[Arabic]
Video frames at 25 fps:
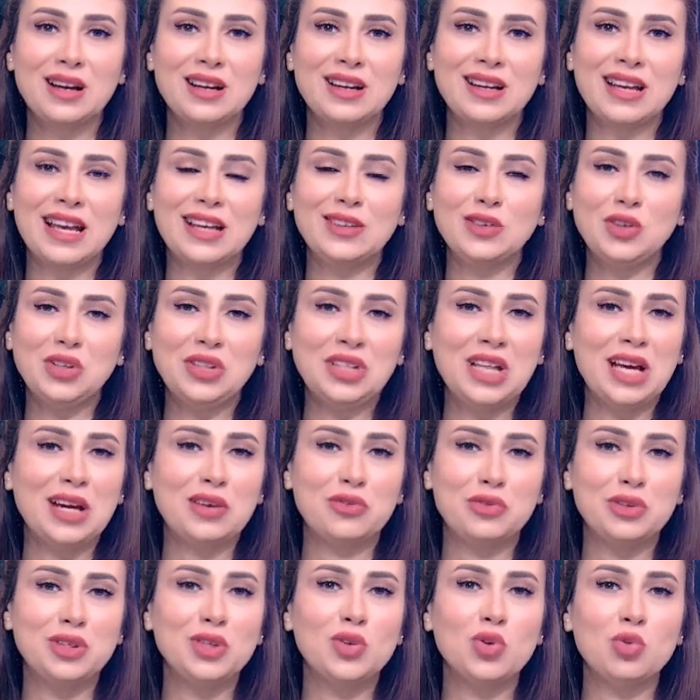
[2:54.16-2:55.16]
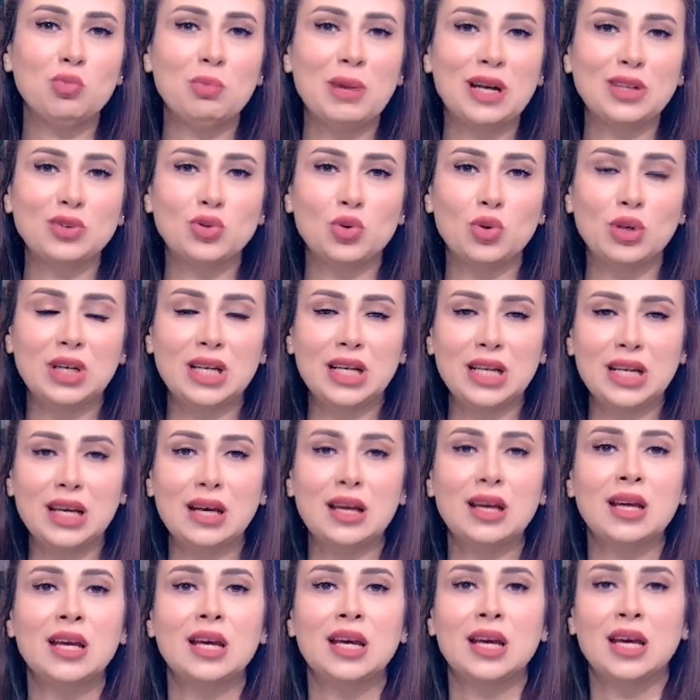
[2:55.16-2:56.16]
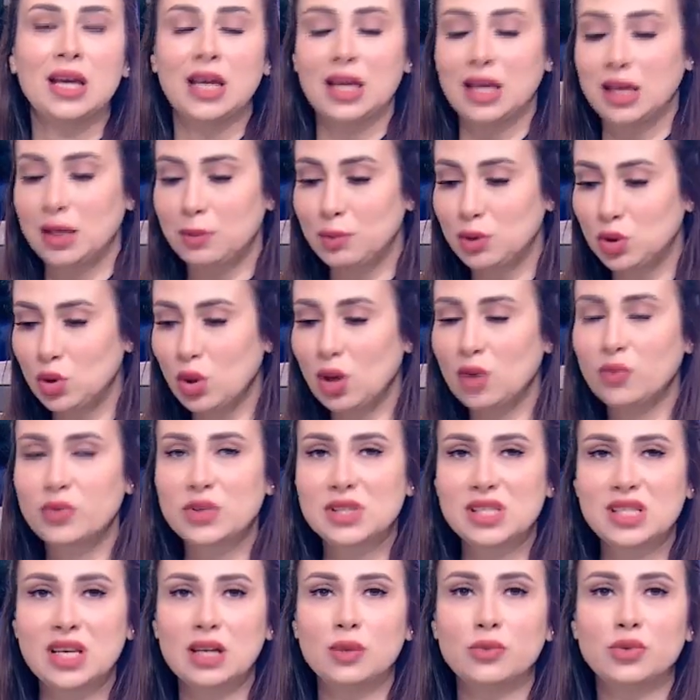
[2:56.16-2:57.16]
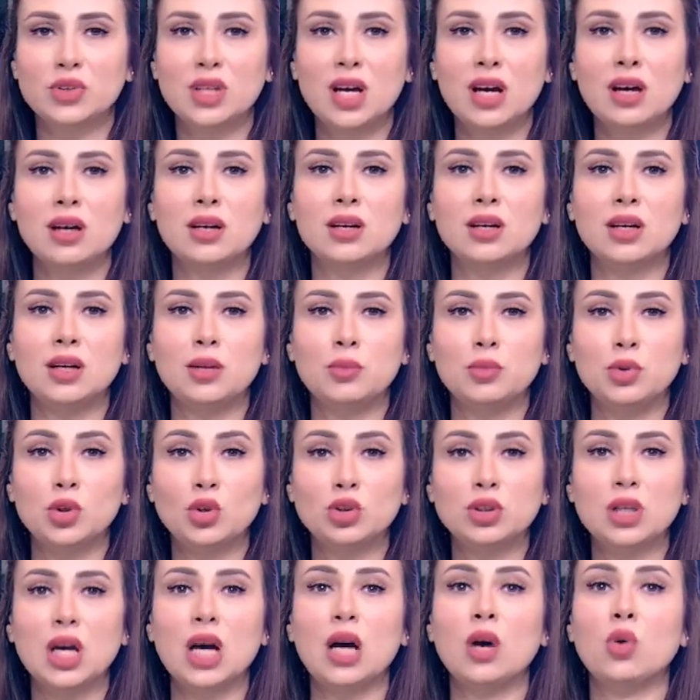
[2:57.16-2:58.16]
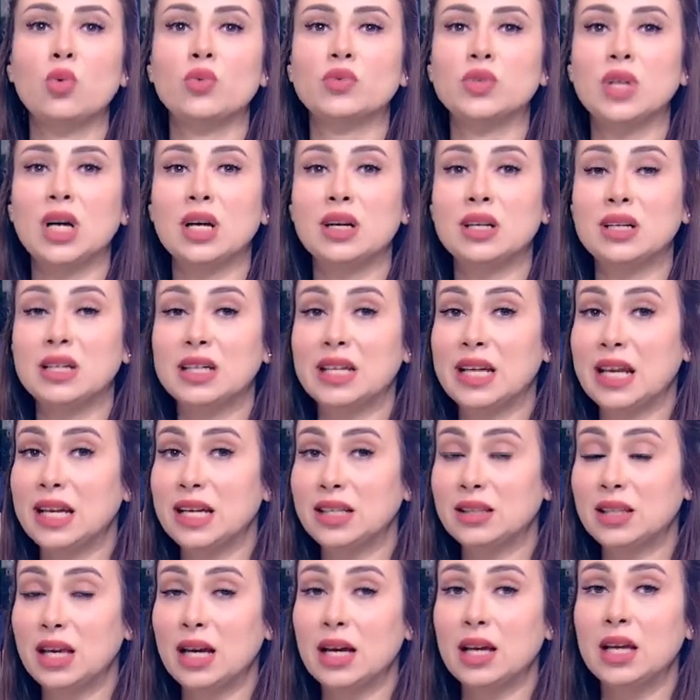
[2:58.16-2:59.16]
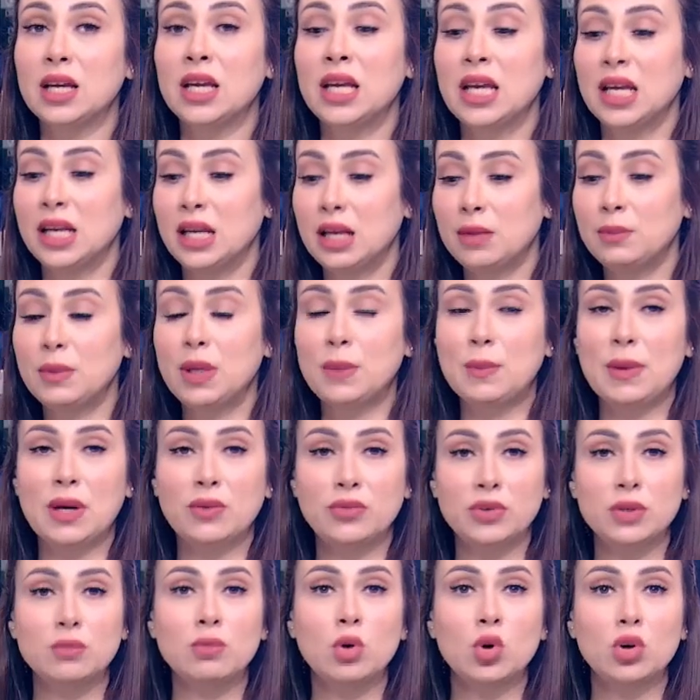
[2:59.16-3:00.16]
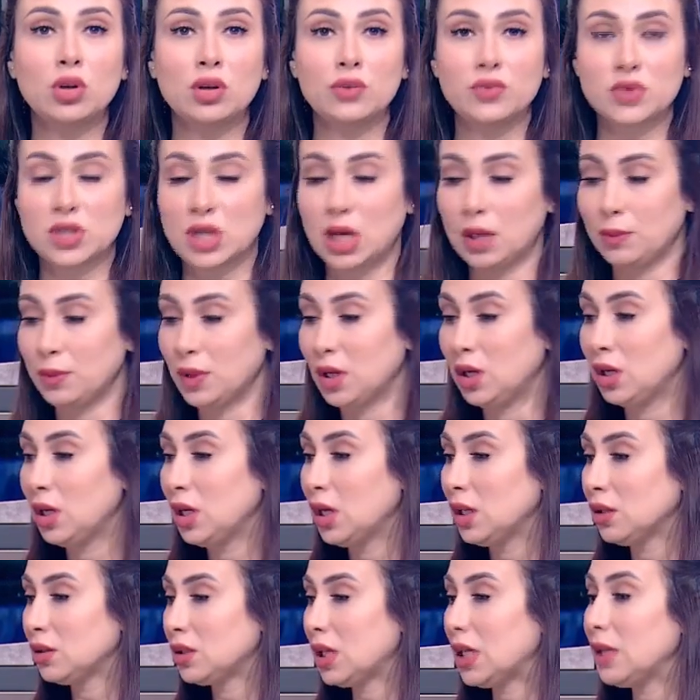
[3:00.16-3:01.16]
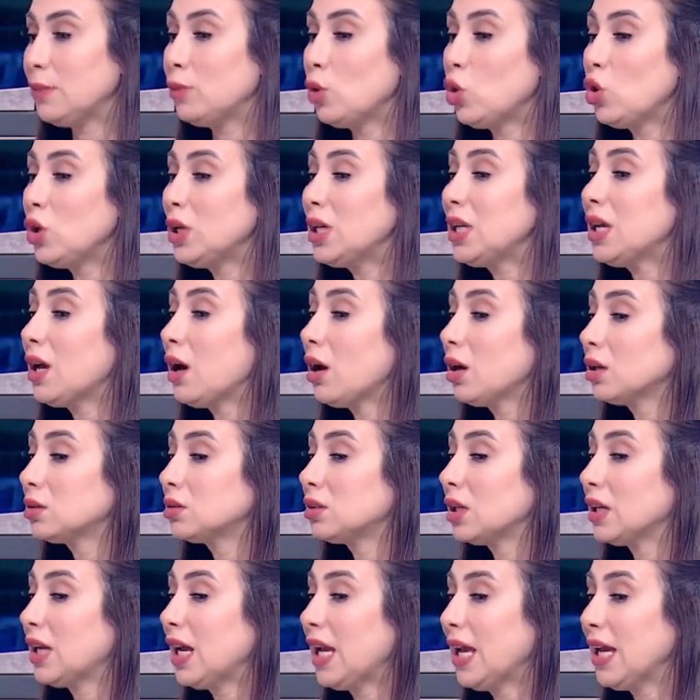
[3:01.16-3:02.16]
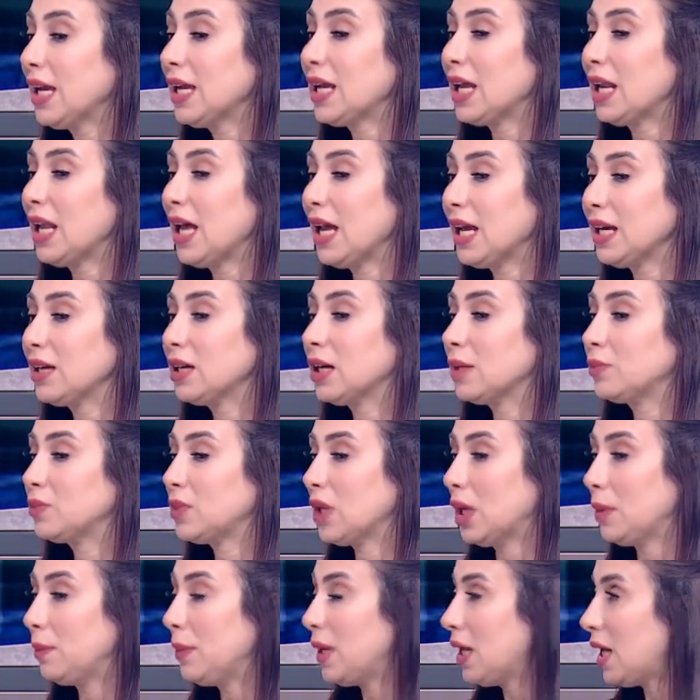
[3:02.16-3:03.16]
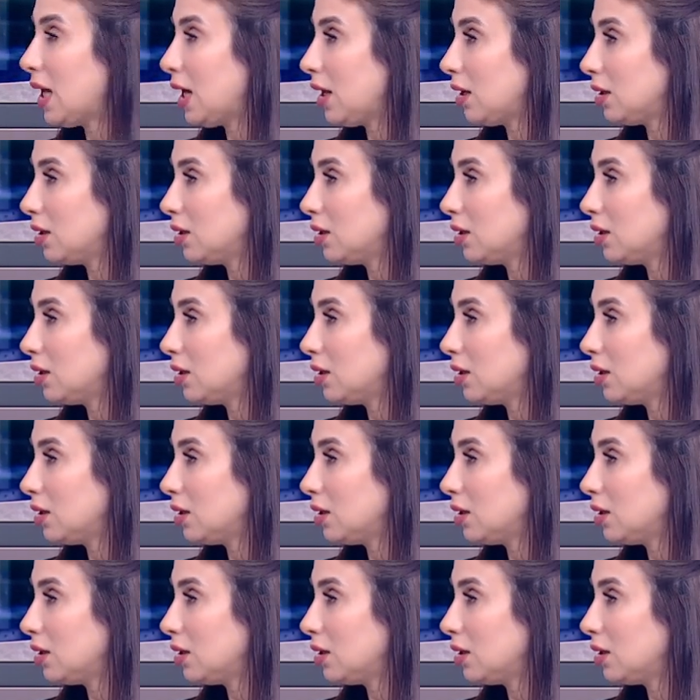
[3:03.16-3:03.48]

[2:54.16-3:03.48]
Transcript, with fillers: احنا عارفين الامهات كلنا آه بتقف ازاي في ظهر بيوتها وفي ظهر رجالتها لما يبقى في مواقف صعبه طيب قول لي اكتر حاجه الحاجه بتعملها